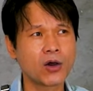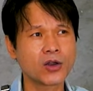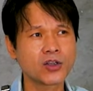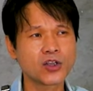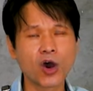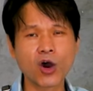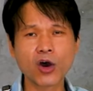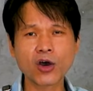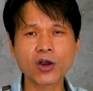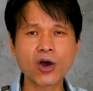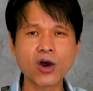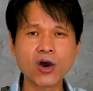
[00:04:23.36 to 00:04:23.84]

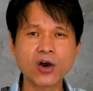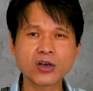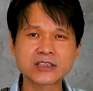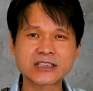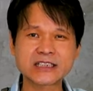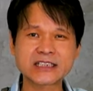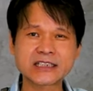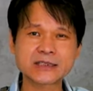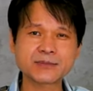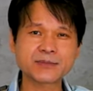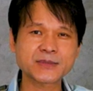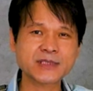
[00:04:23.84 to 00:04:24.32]
여러
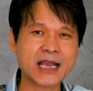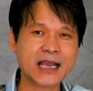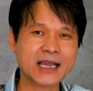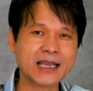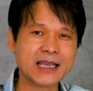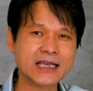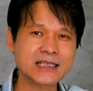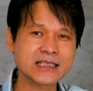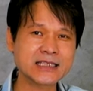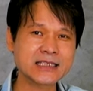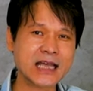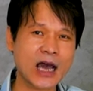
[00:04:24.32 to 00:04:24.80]
지금
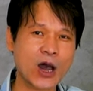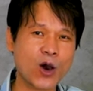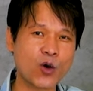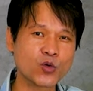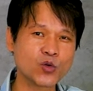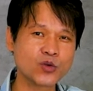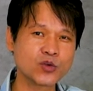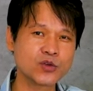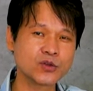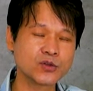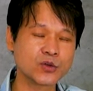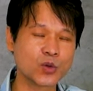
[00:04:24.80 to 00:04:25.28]
자켓이
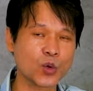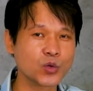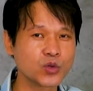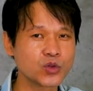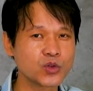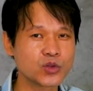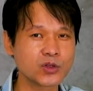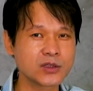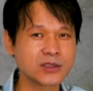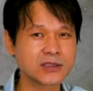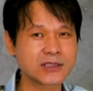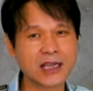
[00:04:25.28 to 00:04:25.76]
나오는
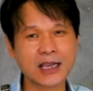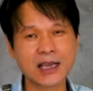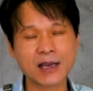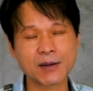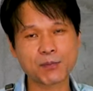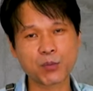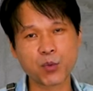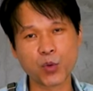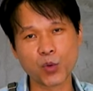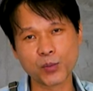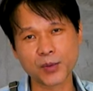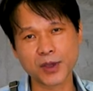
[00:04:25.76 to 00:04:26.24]
옷들을
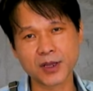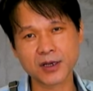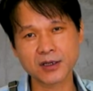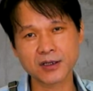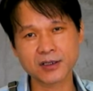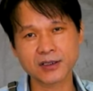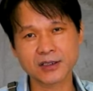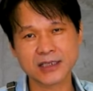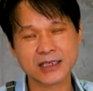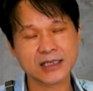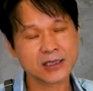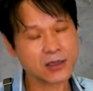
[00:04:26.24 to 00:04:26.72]
제가
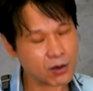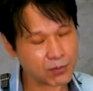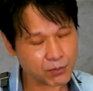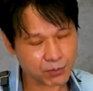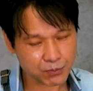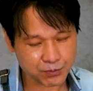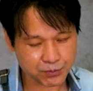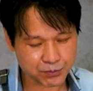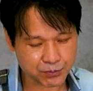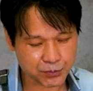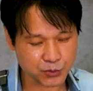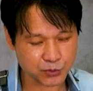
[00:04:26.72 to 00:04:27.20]
보면은
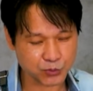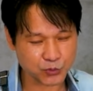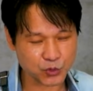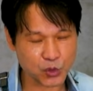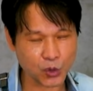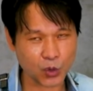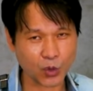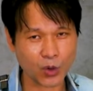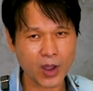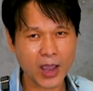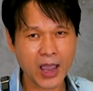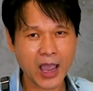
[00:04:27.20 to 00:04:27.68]

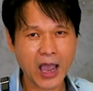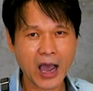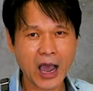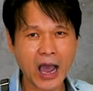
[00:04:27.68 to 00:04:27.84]
기성품도